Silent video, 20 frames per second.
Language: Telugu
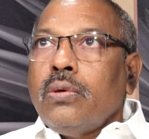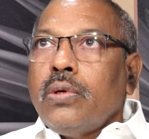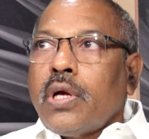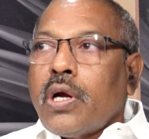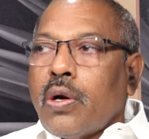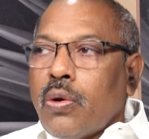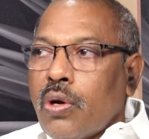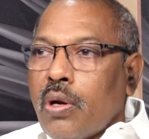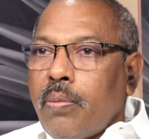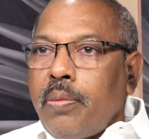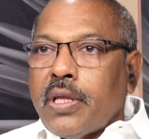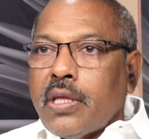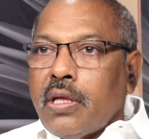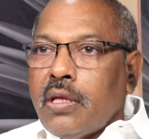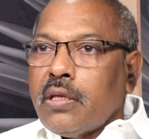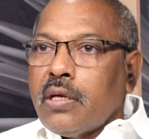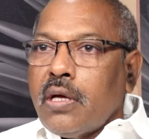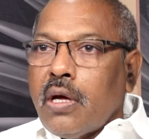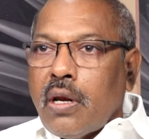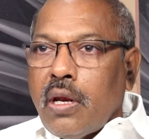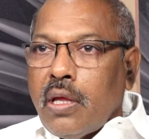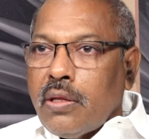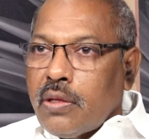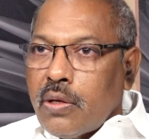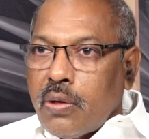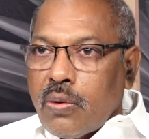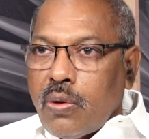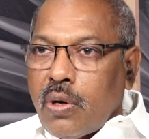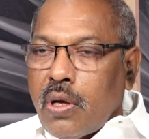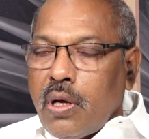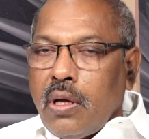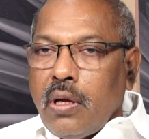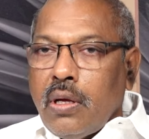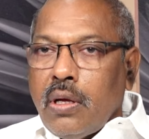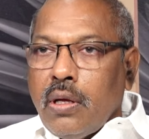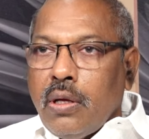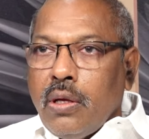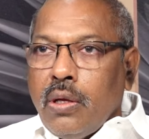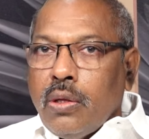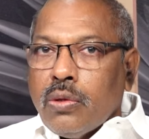ఇక్కడున్న పదాధికారులందరూ కూడా
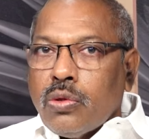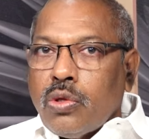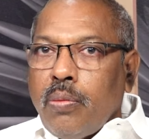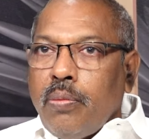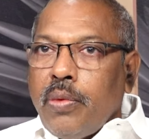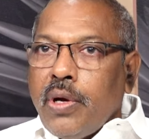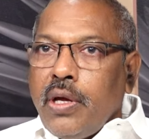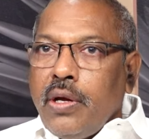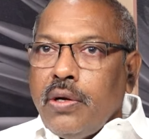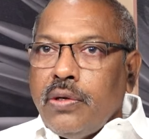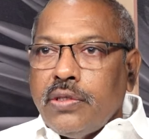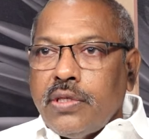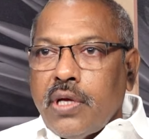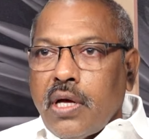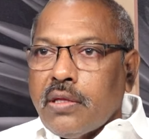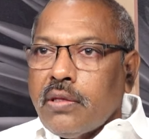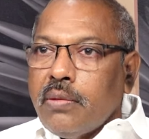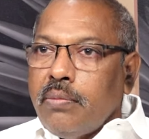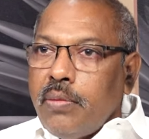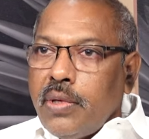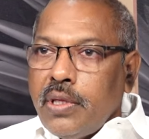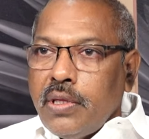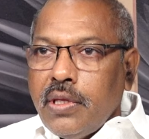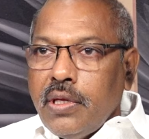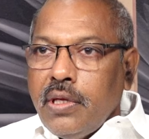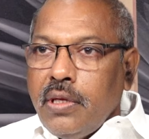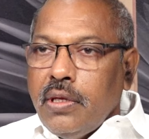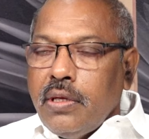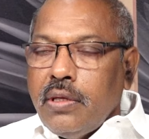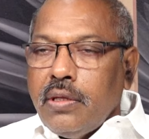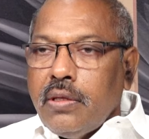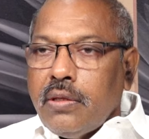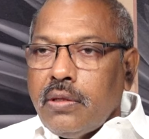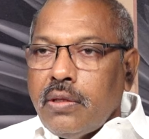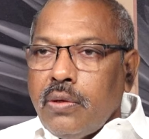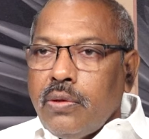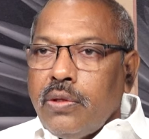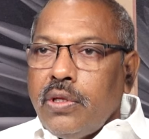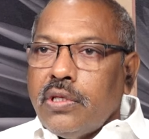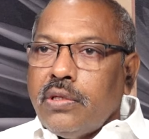తొంభై ఏడు శాతం మంది
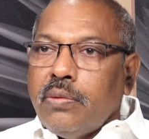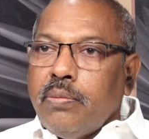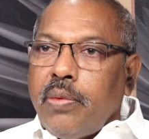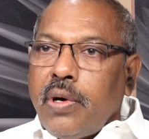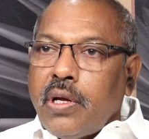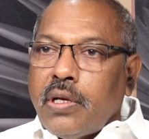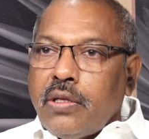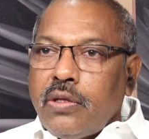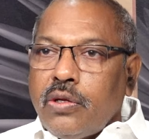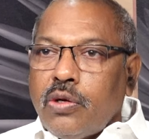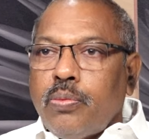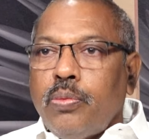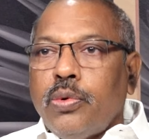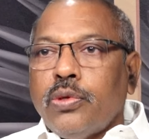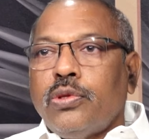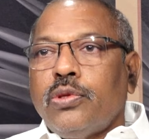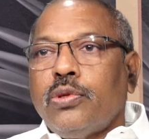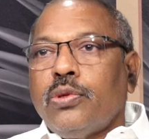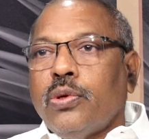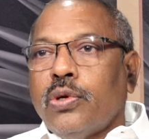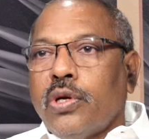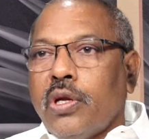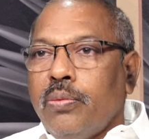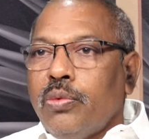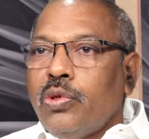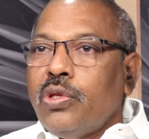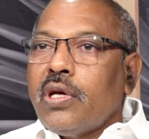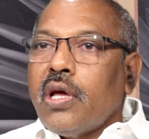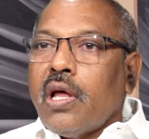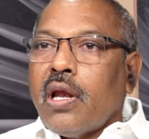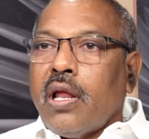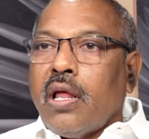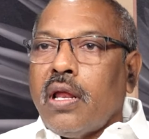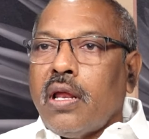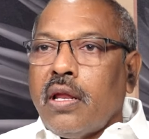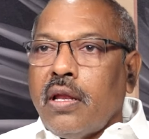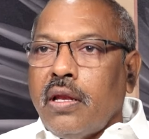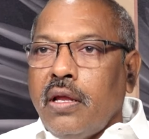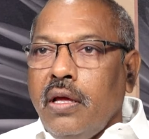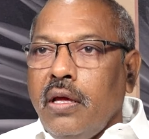తెలుగుదేశం పార్టీతో పొత్తుతోటే
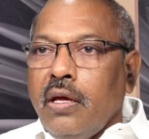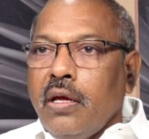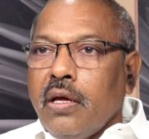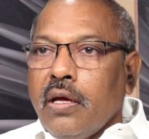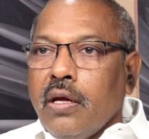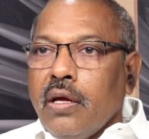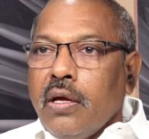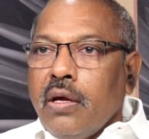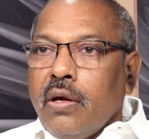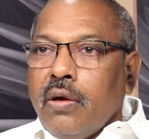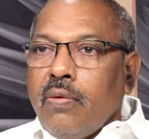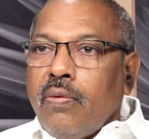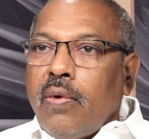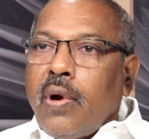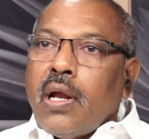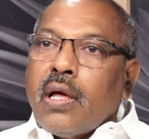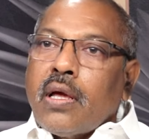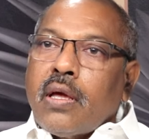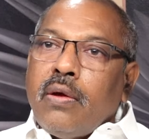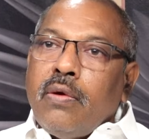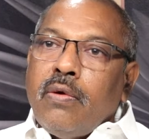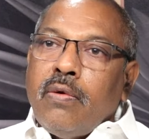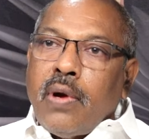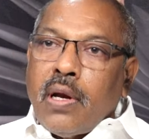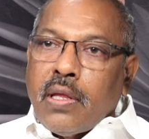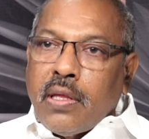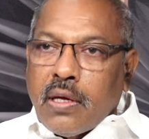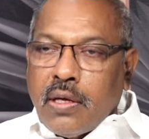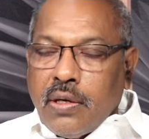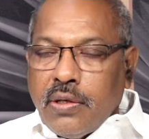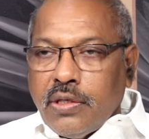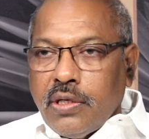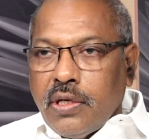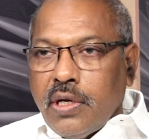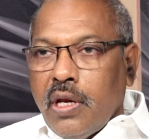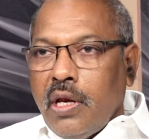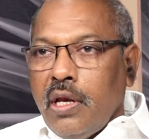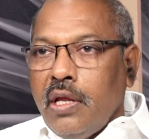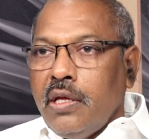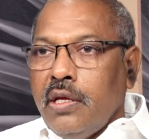ముందుకెళ్లాలని వాళ్ళకి వాళ్ళ దగ్గర నుంచి
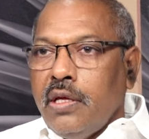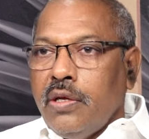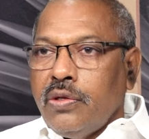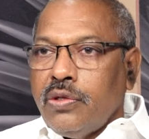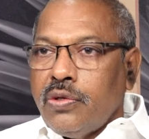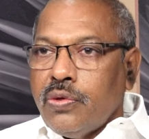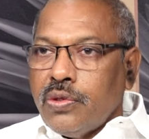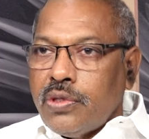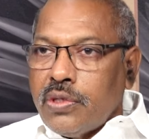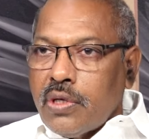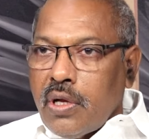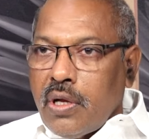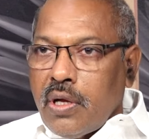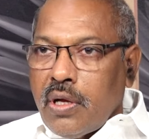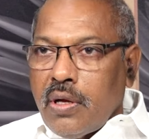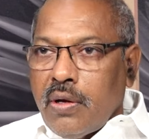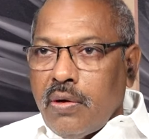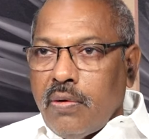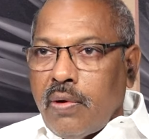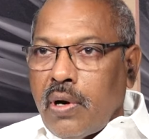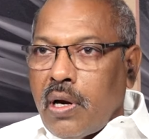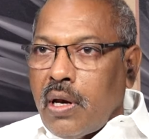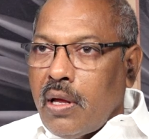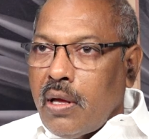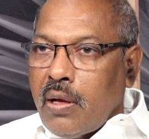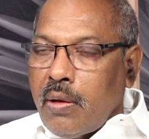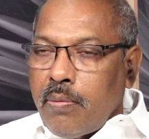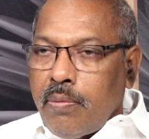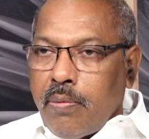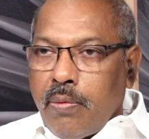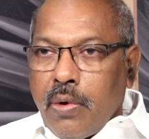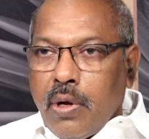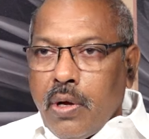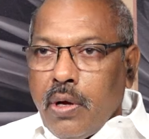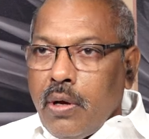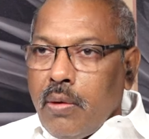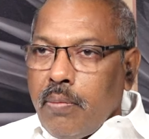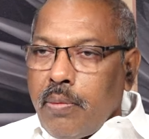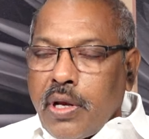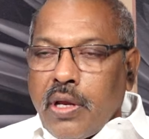ఢిల్లీ నుంచి వచ్చిన వాళ్ళ
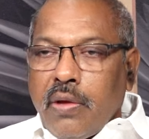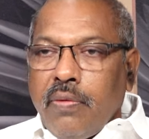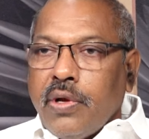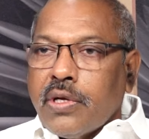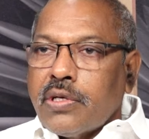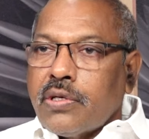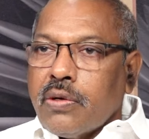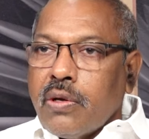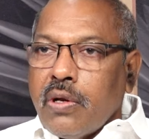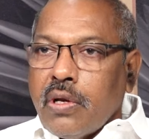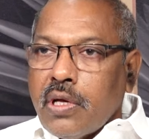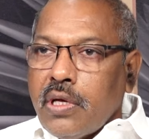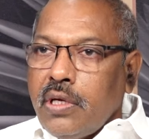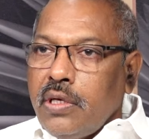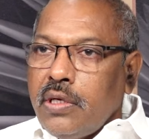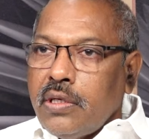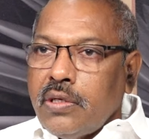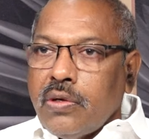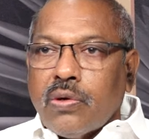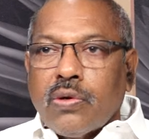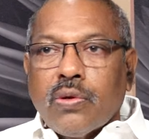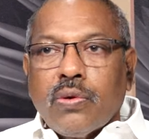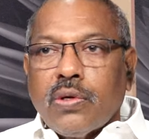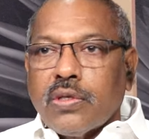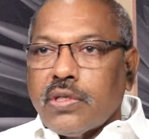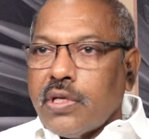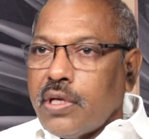పర్యవేక్షకులకి చెప్పడం కూడా